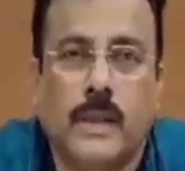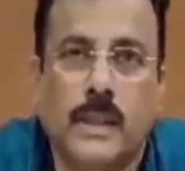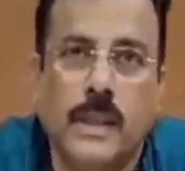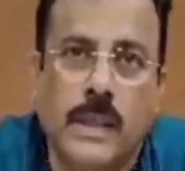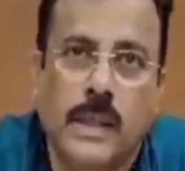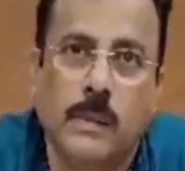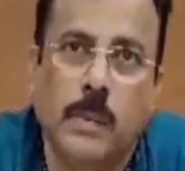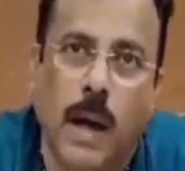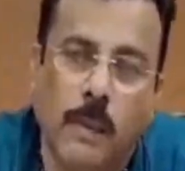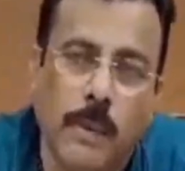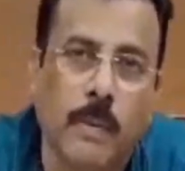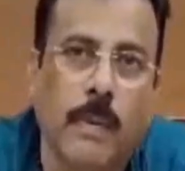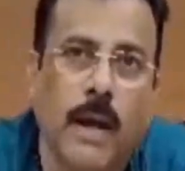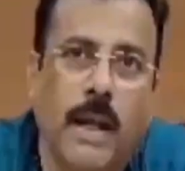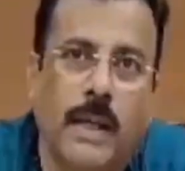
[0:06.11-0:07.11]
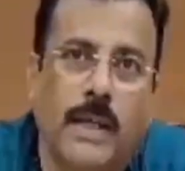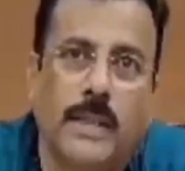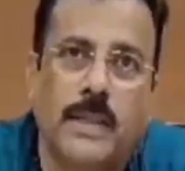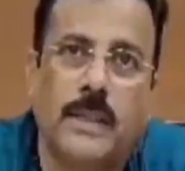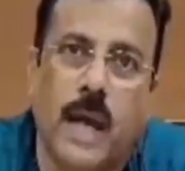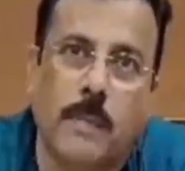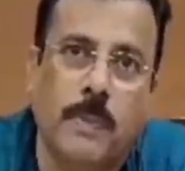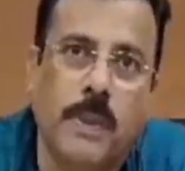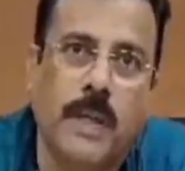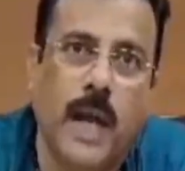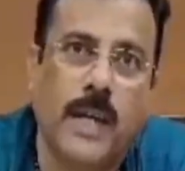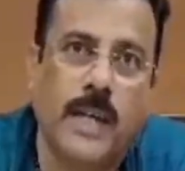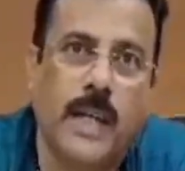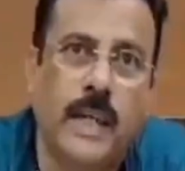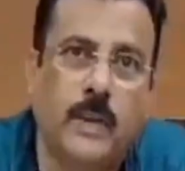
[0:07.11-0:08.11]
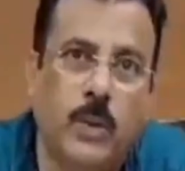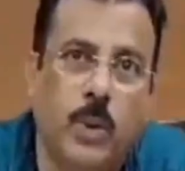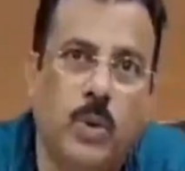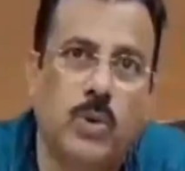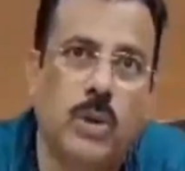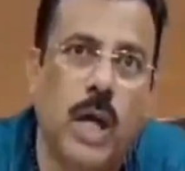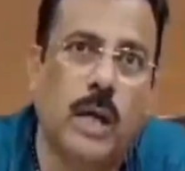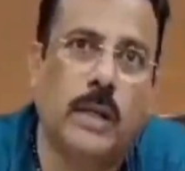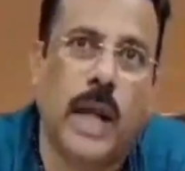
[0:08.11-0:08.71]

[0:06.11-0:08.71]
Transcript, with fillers: কিভাবে মারা গেছে ট্রাফিক আইনের দোষ না